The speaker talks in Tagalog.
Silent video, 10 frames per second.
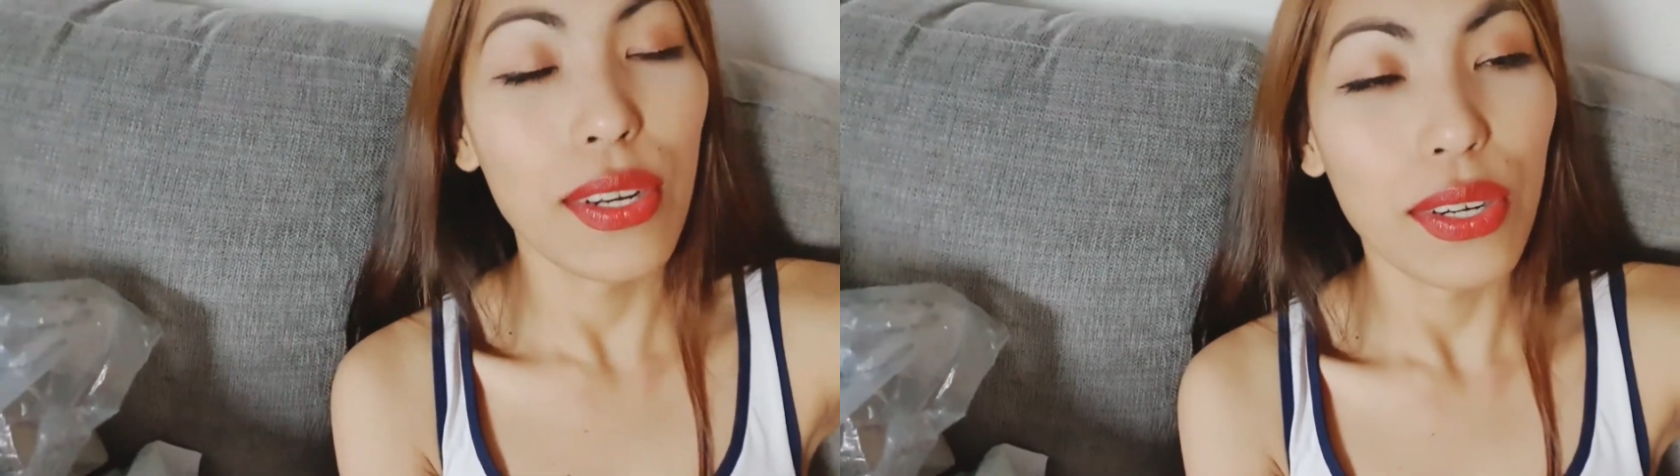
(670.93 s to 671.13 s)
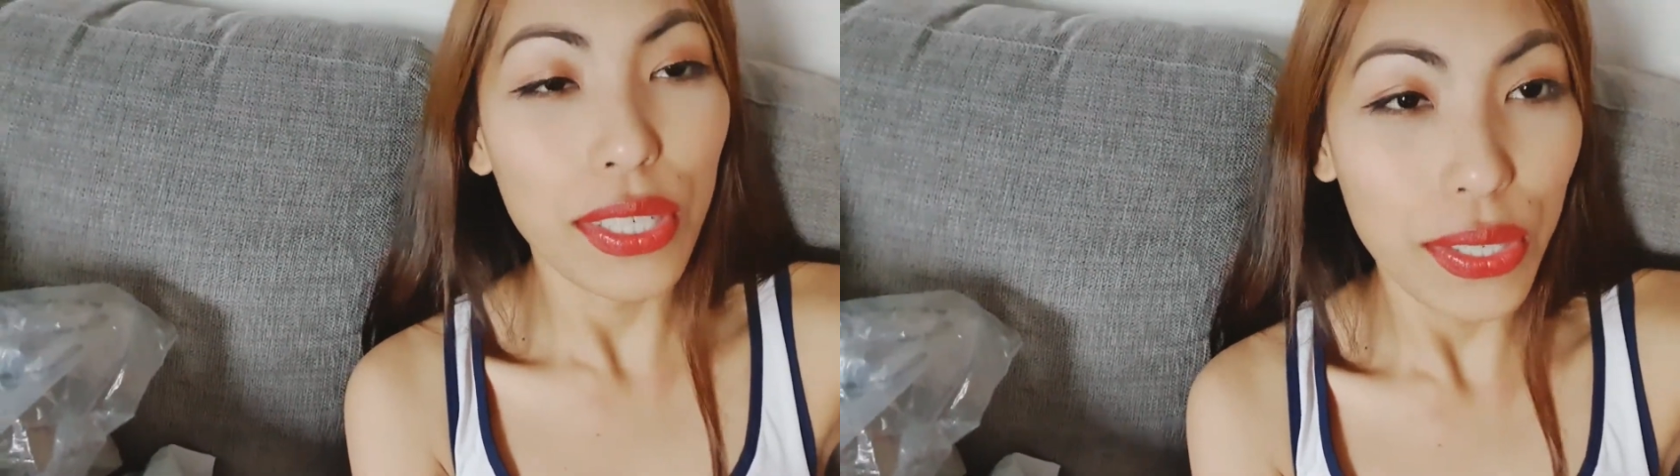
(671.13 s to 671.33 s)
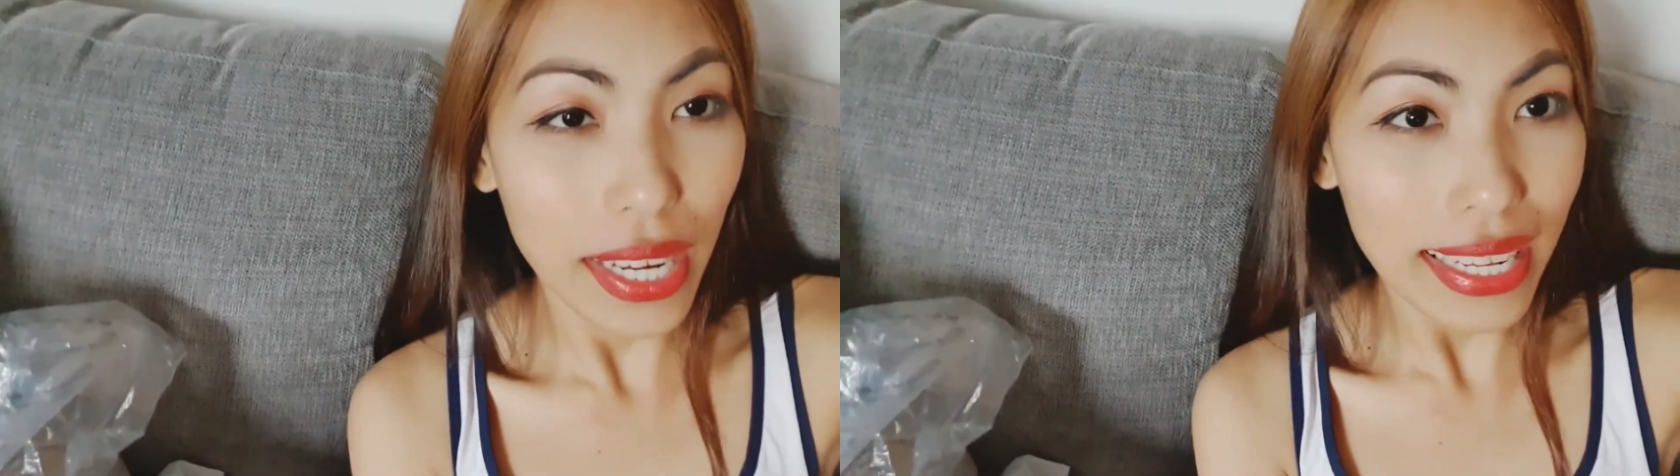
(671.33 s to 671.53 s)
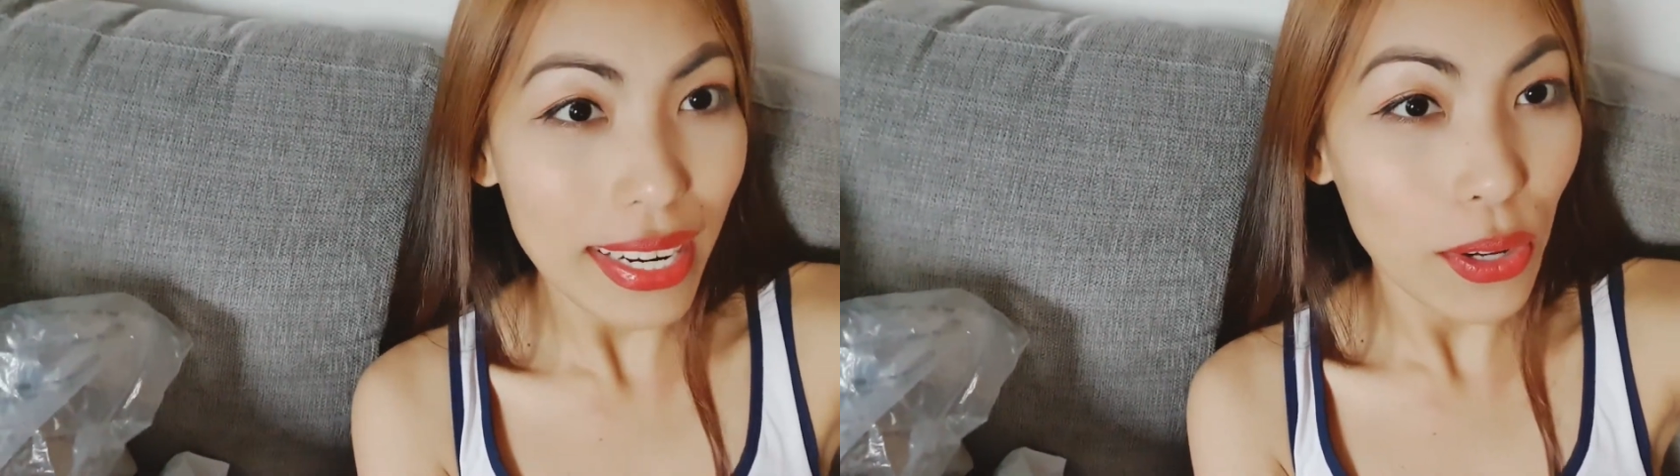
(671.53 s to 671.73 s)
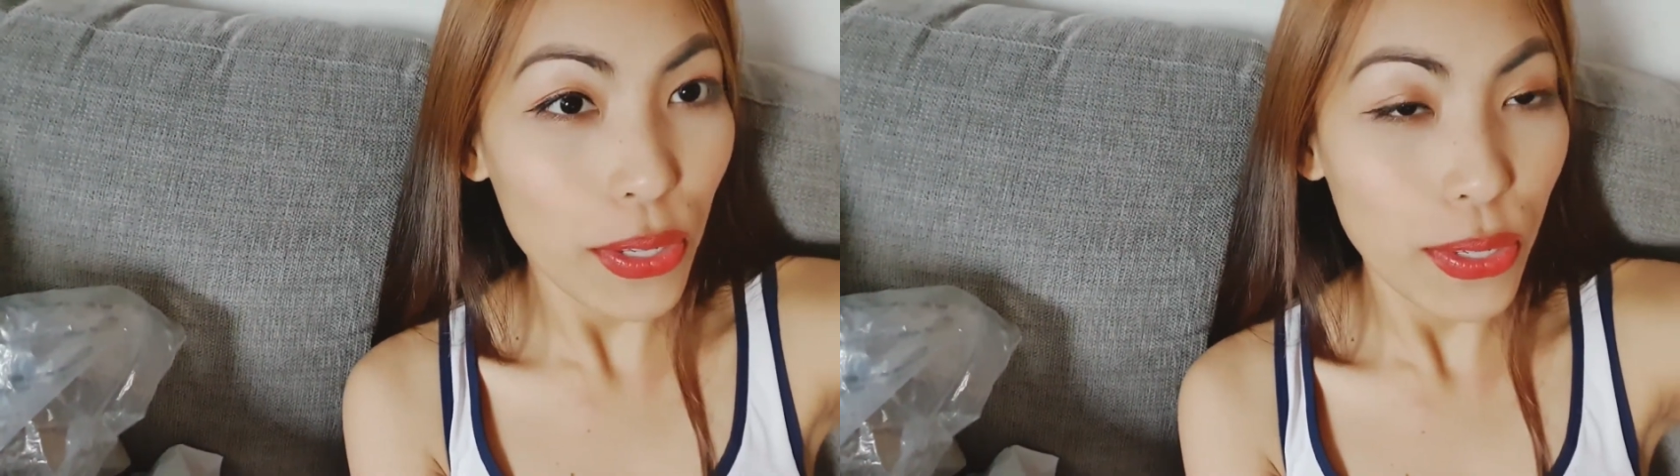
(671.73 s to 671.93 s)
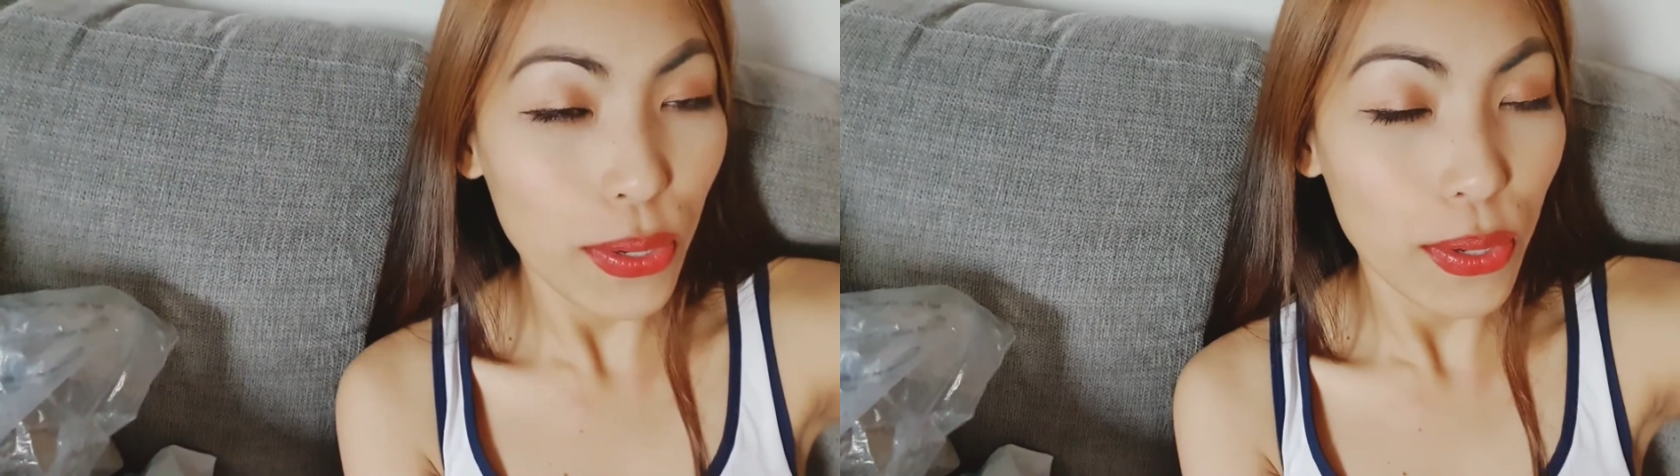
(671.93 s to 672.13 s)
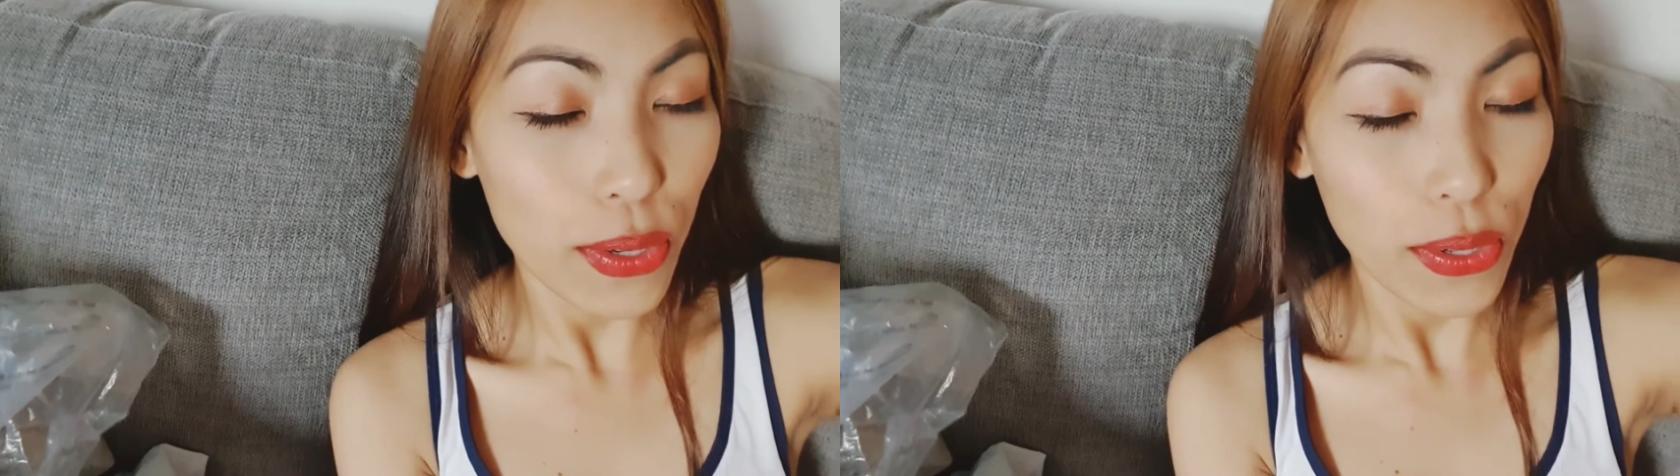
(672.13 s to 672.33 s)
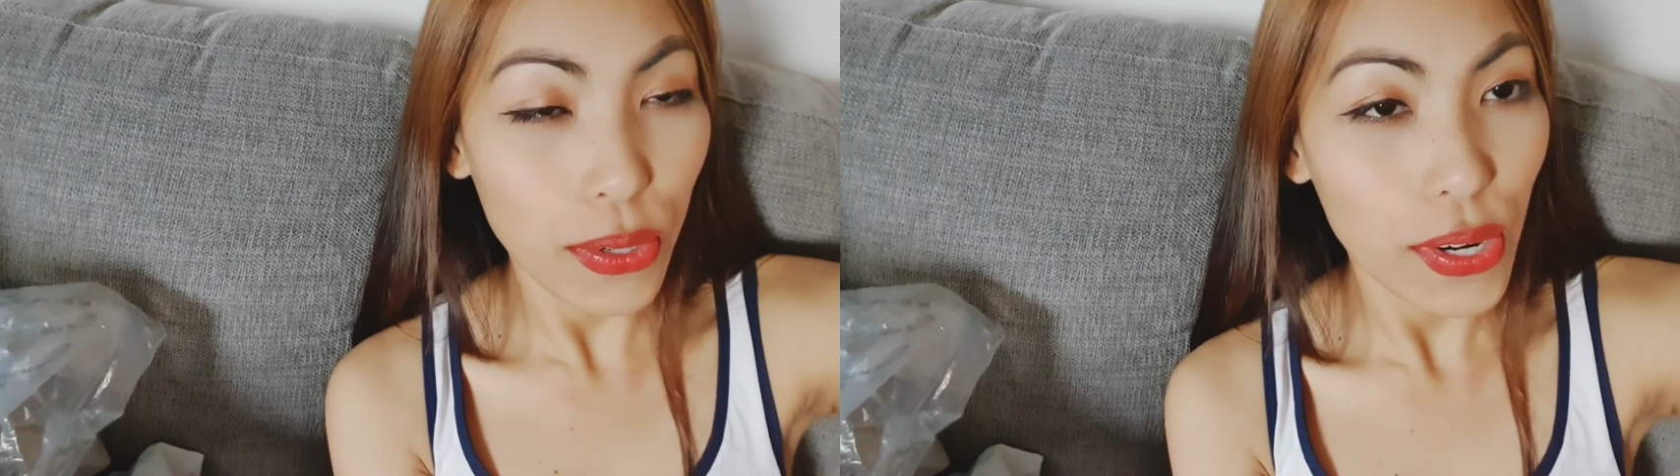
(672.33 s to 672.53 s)
or you can
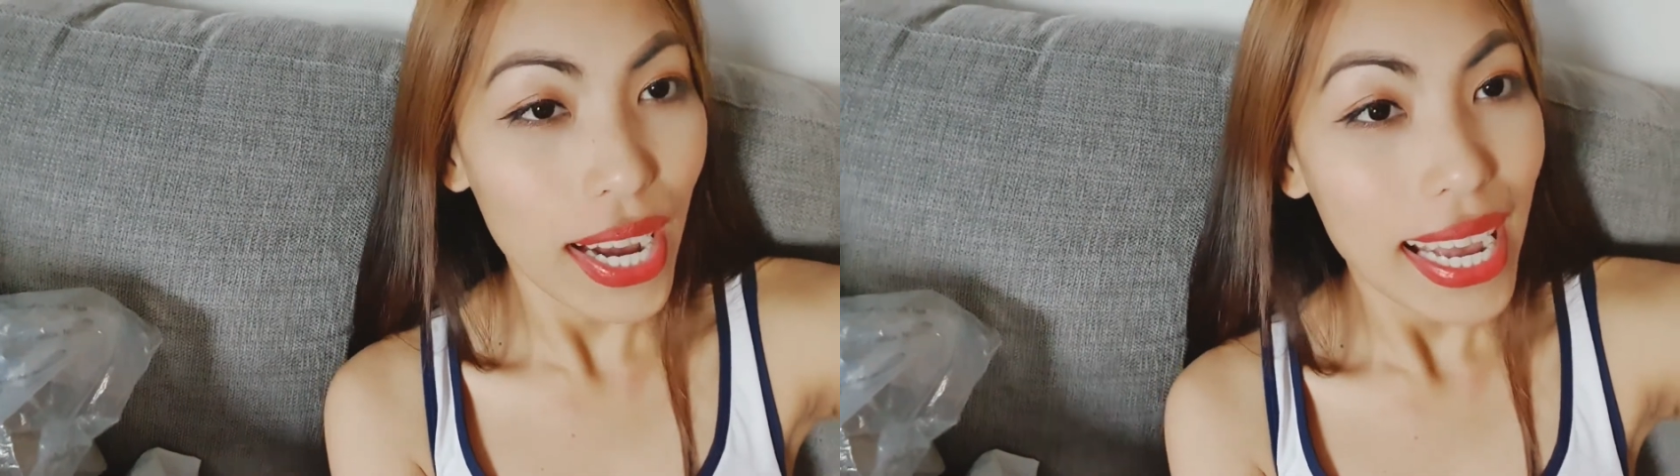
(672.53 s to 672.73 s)
also